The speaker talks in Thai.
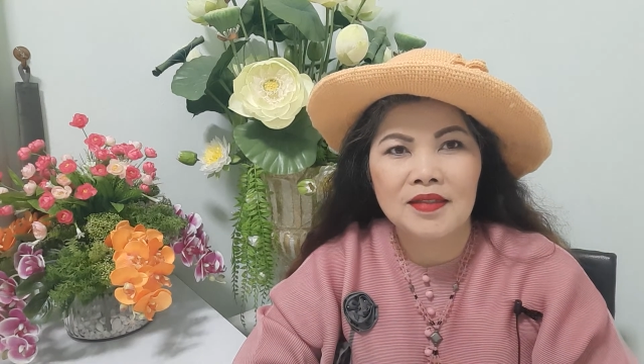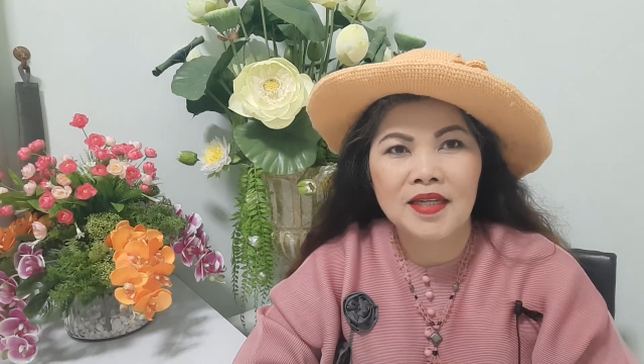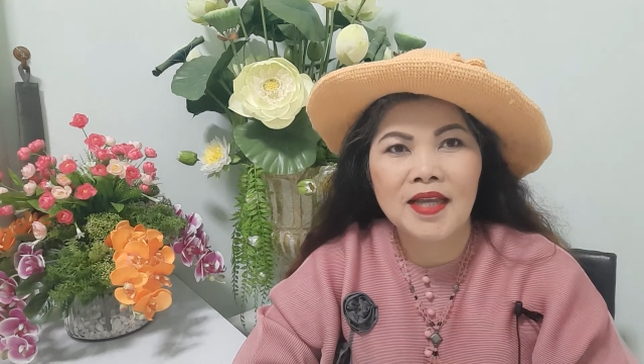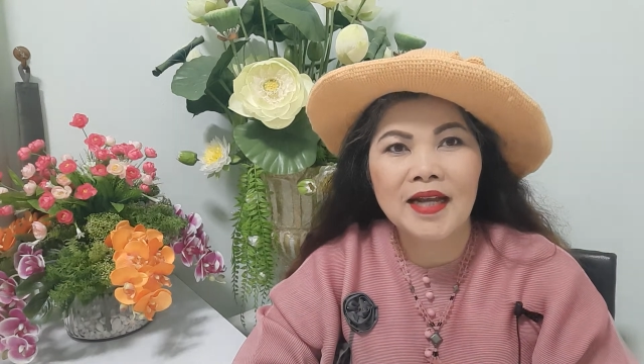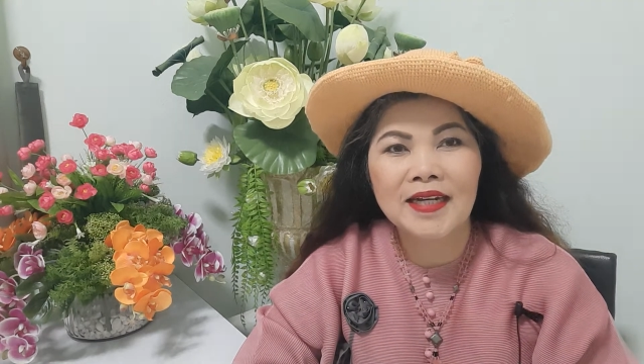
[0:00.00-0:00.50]
จะ
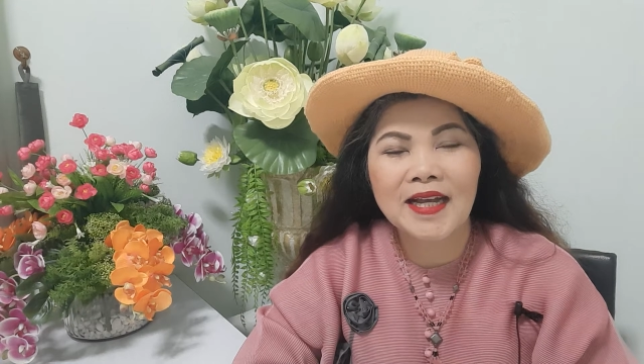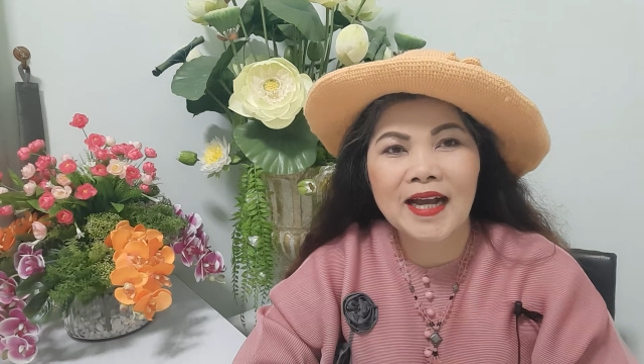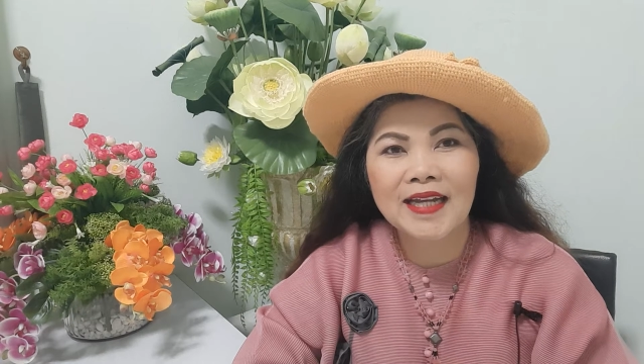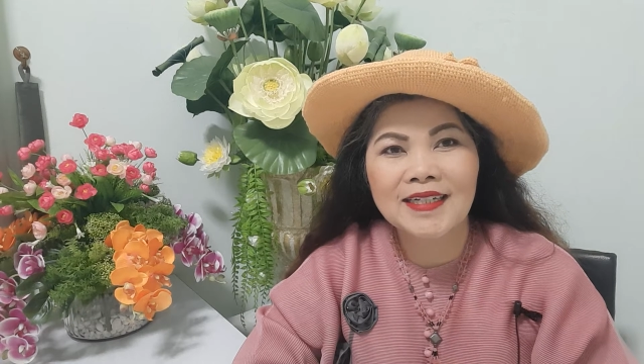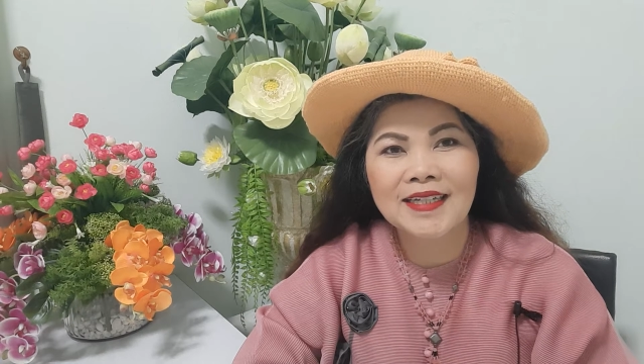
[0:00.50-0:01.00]
ยากใน
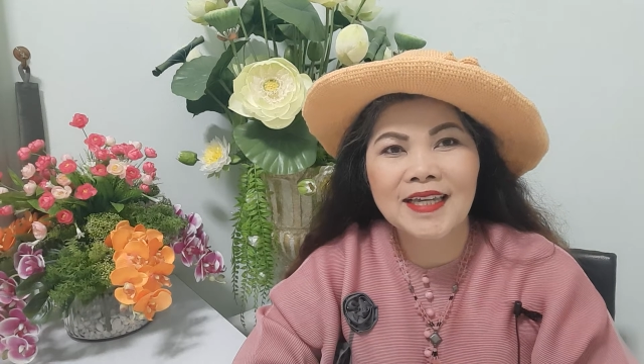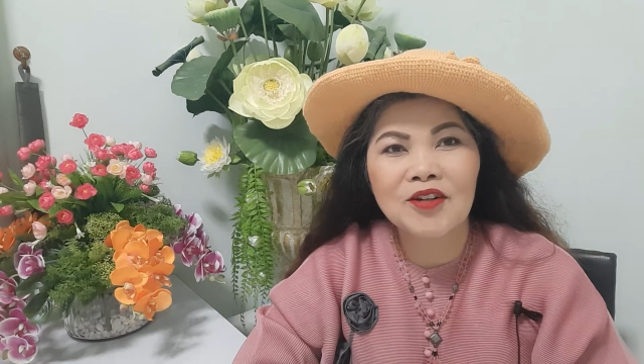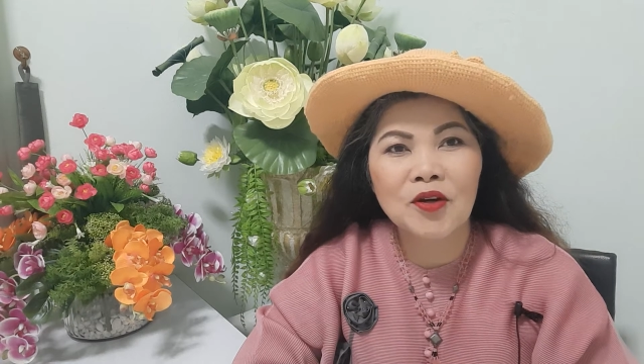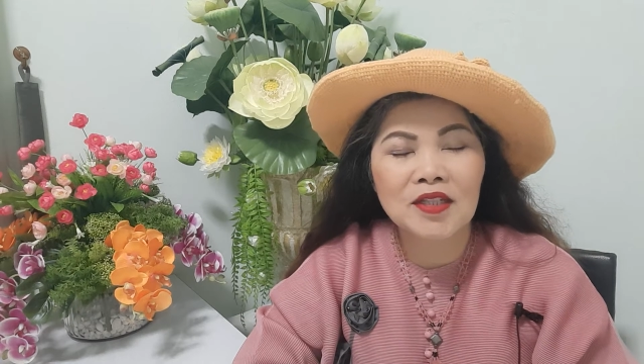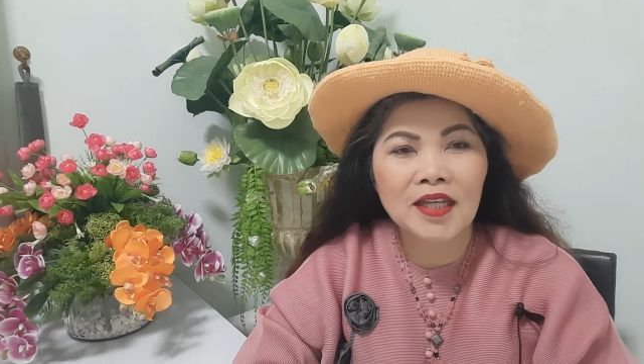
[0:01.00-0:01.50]
การคิด
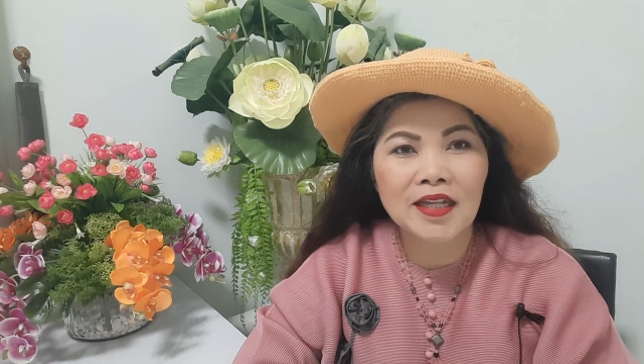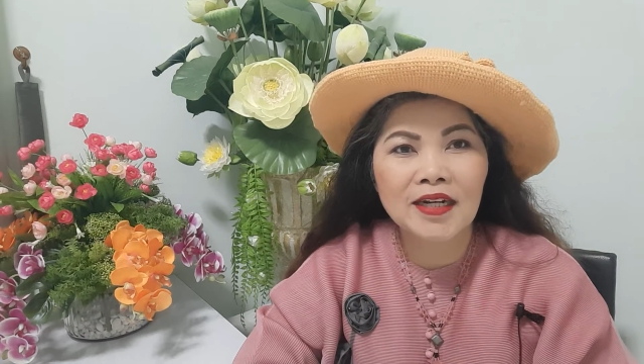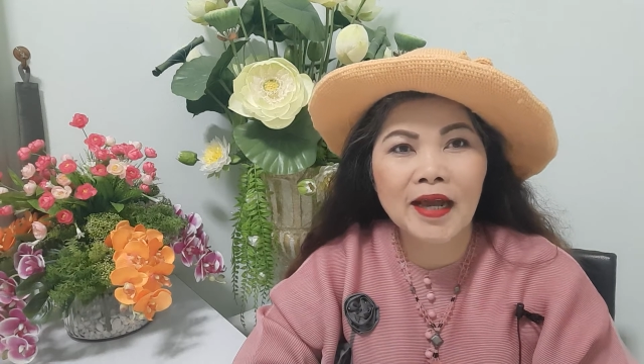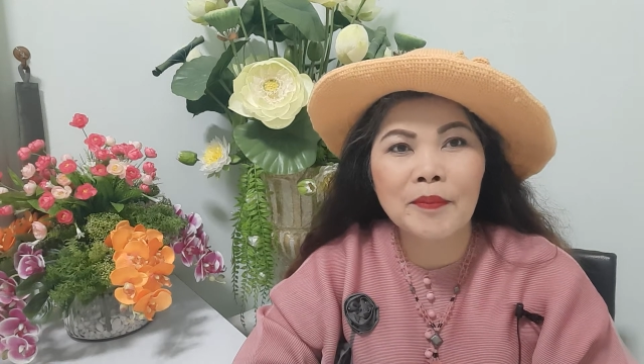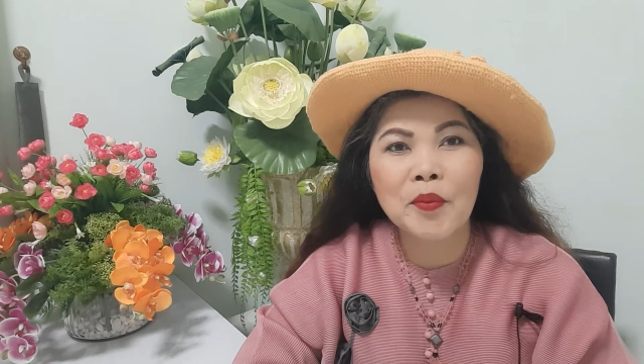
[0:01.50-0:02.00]
คอนเทน
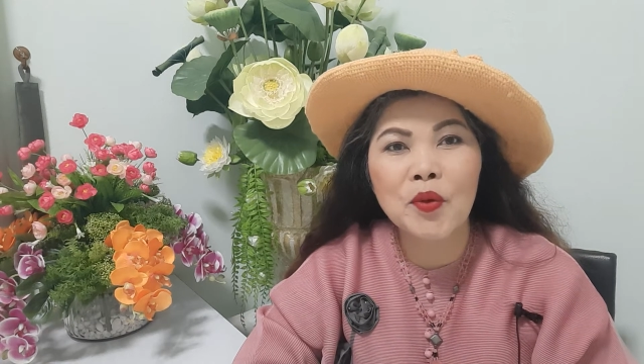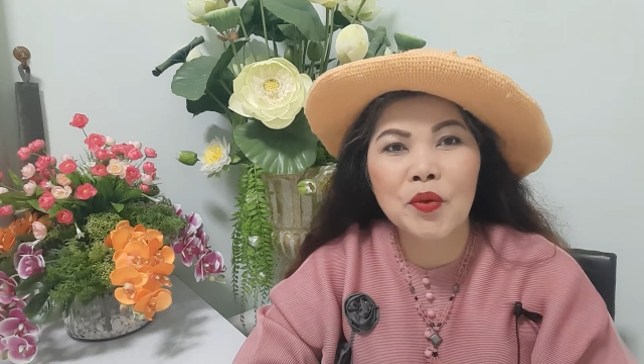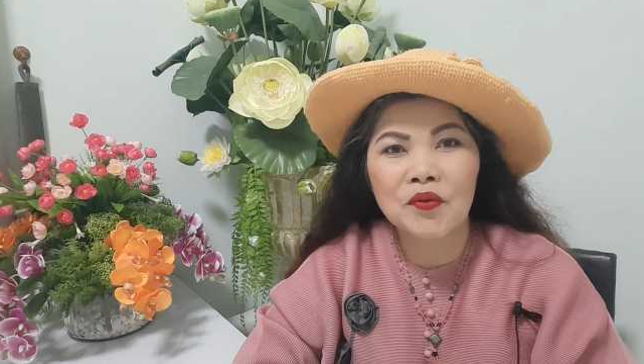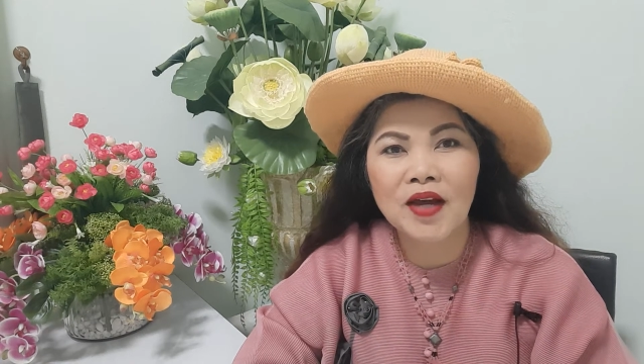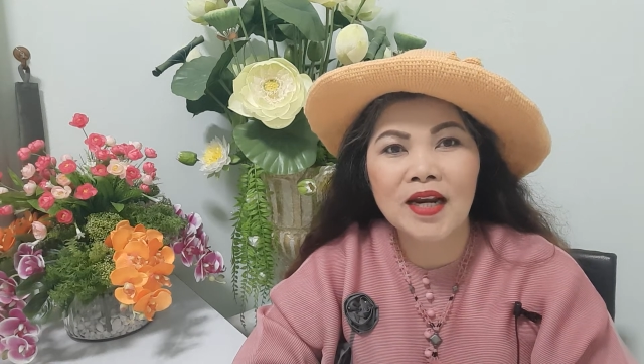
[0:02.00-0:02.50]
ต์คำพู
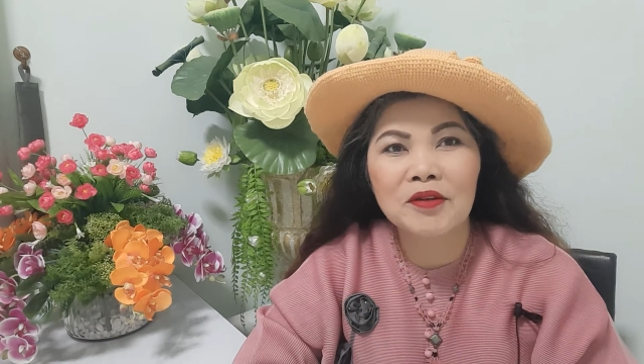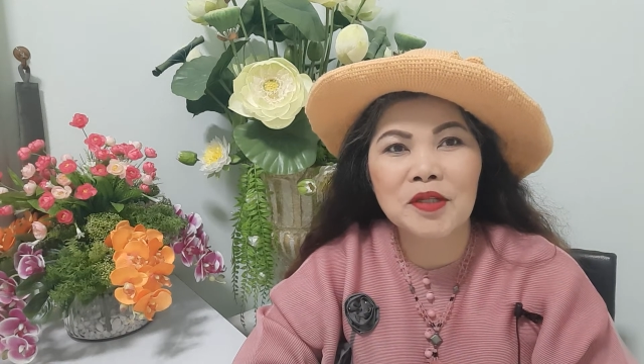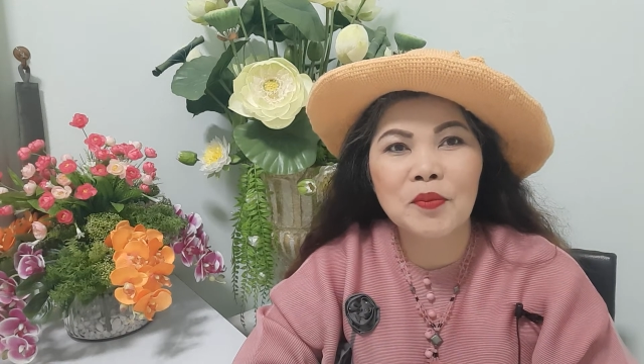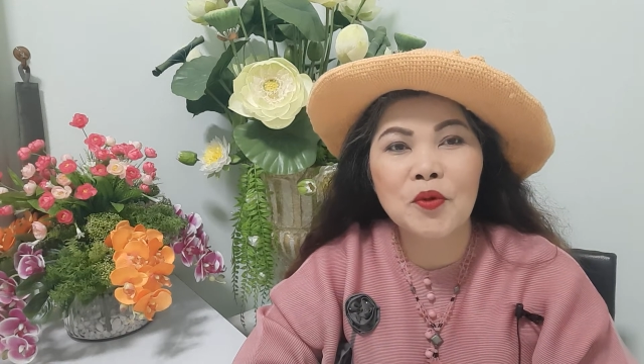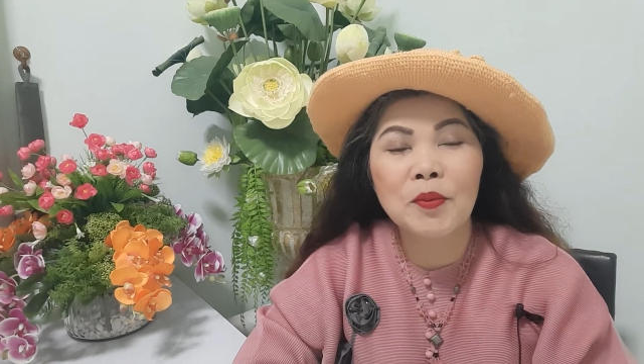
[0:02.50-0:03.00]
ดว่าเรา
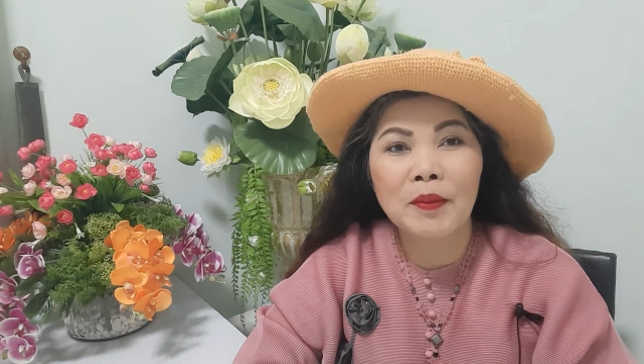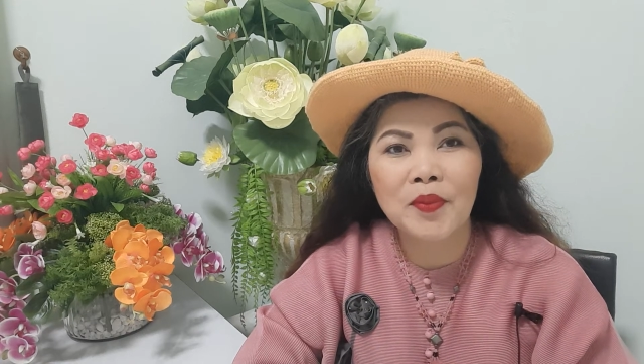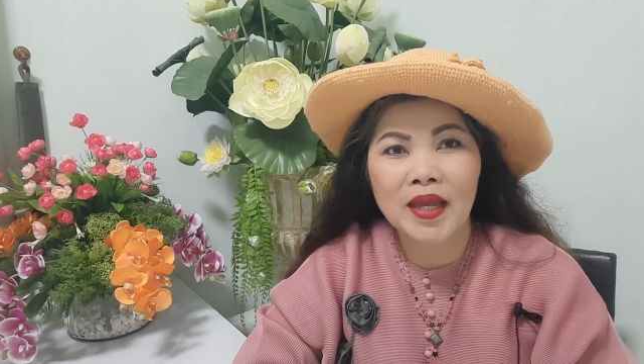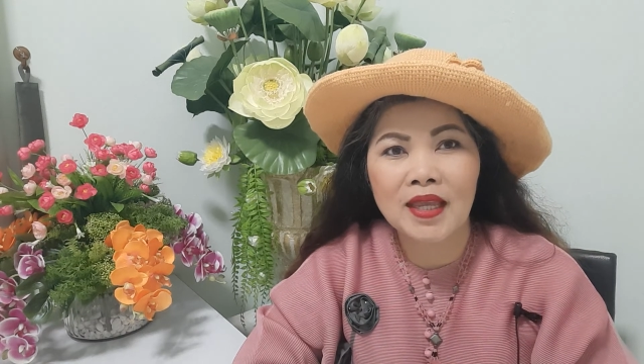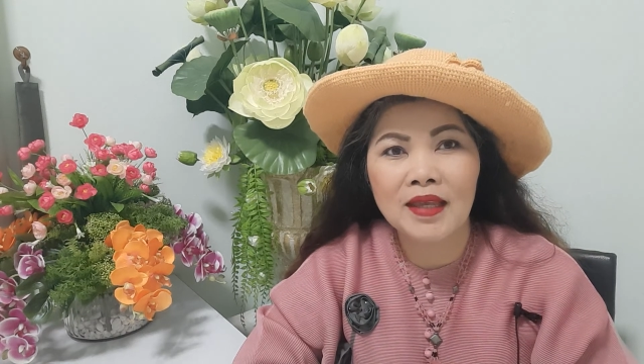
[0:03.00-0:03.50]
จะพูดแบบไหน